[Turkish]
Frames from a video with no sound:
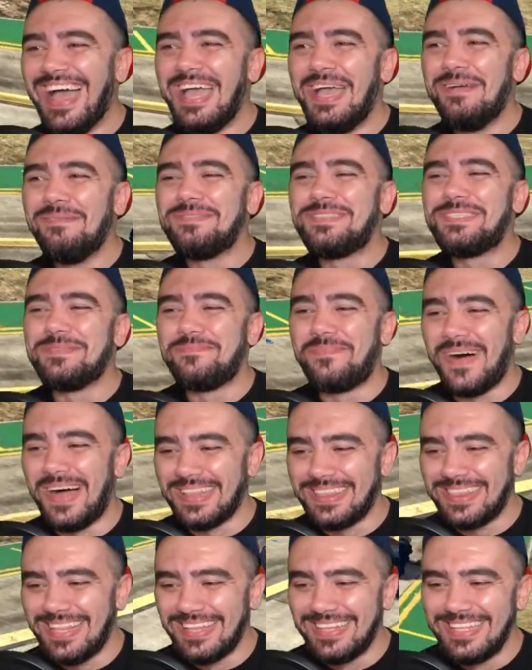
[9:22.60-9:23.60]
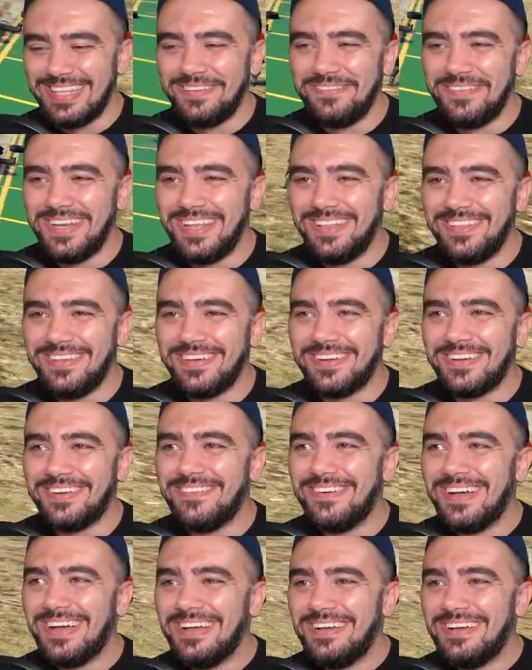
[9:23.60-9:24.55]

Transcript: hepsi patladı yemin ediyorum